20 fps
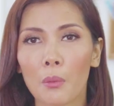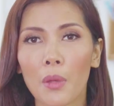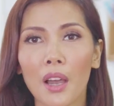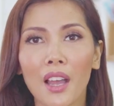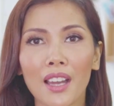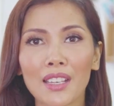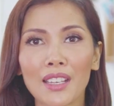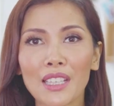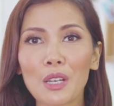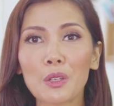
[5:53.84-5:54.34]

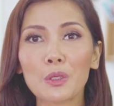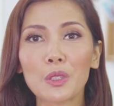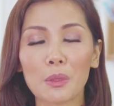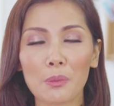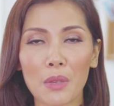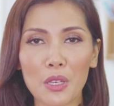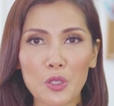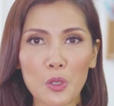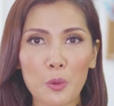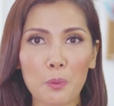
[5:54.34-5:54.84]
Makanya aku
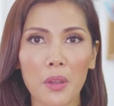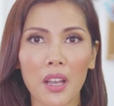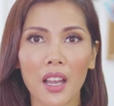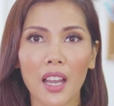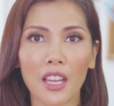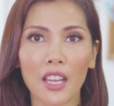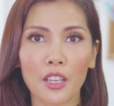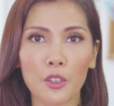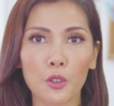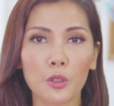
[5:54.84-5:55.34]
termasuk
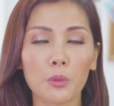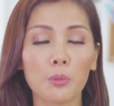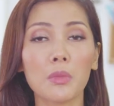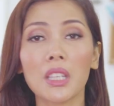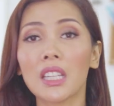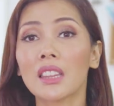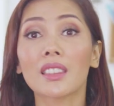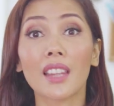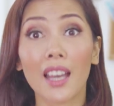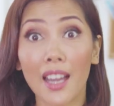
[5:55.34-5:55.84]
penganut
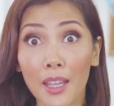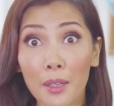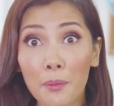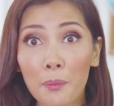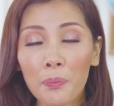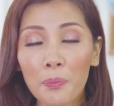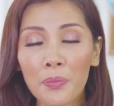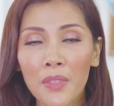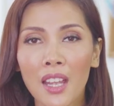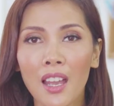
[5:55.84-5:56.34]
me
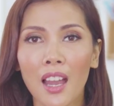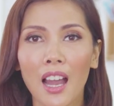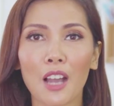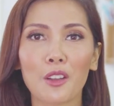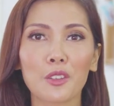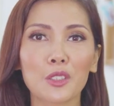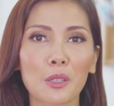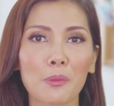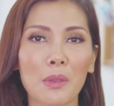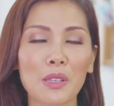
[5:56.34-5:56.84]
time,
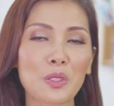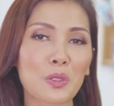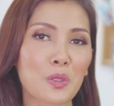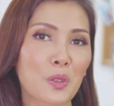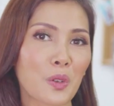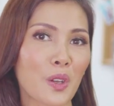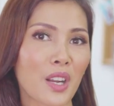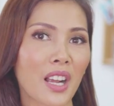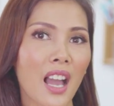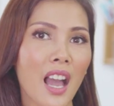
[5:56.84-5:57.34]
aku
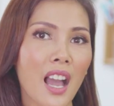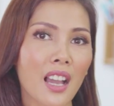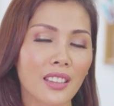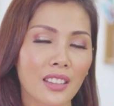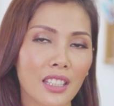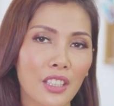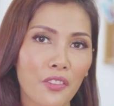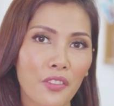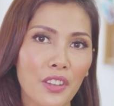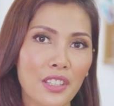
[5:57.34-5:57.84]
termasuk seorang
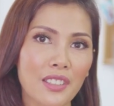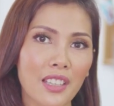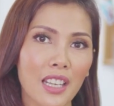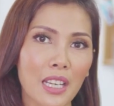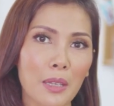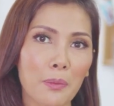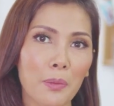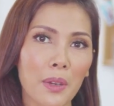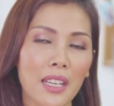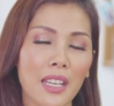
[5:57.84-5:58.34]
aktivis
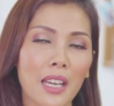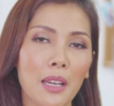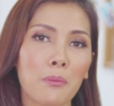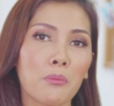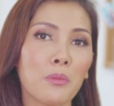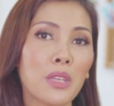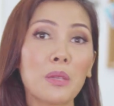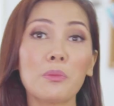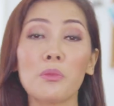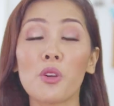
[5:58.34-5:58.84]
daripada
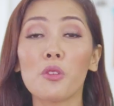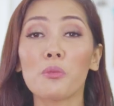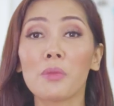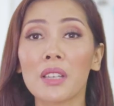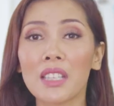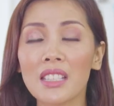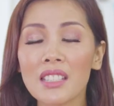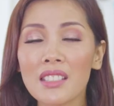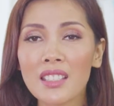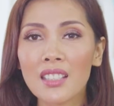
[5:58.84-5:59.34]
me
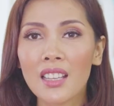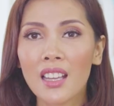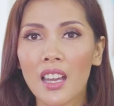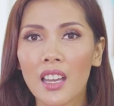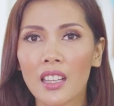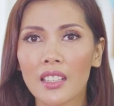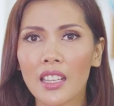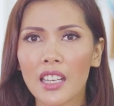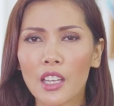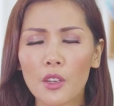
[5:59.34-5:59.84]
moments
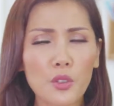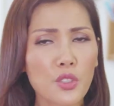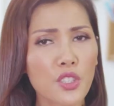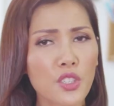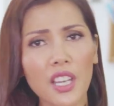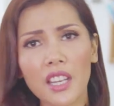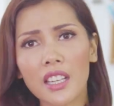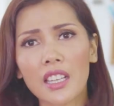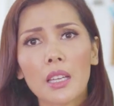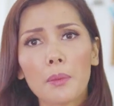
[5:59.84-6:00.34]
dan aku
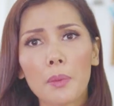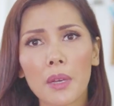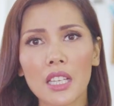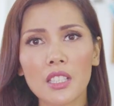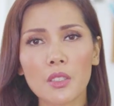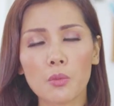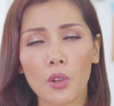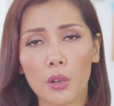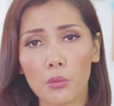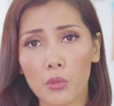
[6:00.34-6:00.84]
sharing
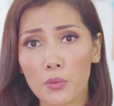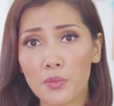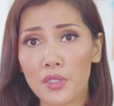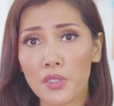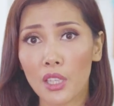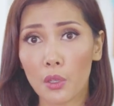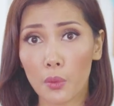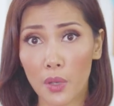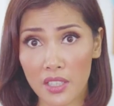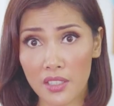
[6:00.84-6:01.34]
kepada semua
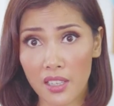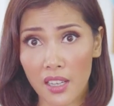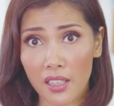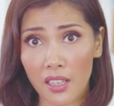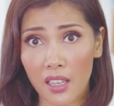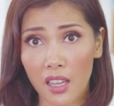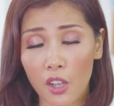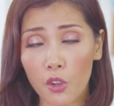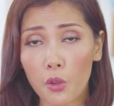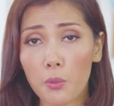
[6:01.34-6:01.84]
moms di luar
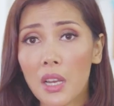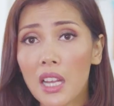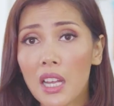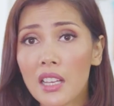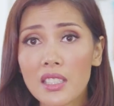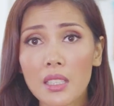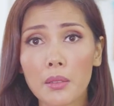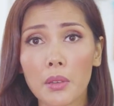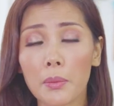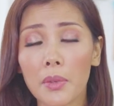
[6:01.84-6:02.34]
sana. Aku
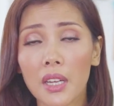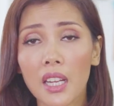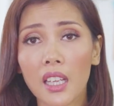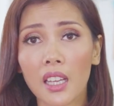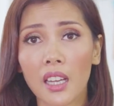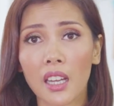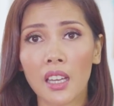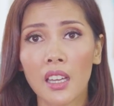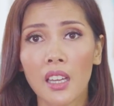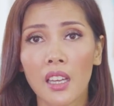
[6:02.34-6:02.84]
bilang sama
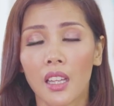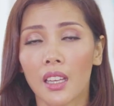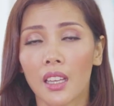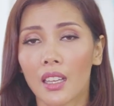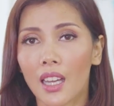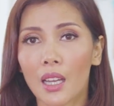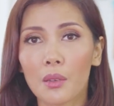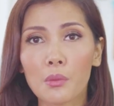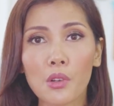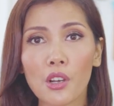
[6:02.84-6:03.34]
mereka,
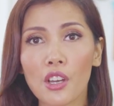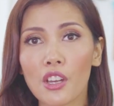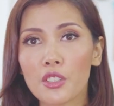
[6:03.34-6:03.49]
kamu